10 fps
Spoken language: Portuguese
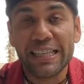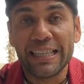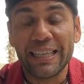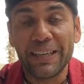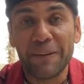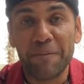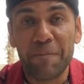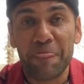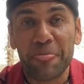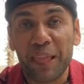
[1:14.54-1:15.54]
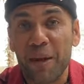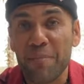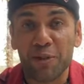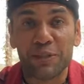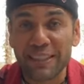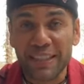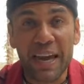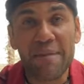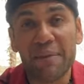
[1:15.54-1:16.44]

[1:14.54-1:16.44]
E me ausentei,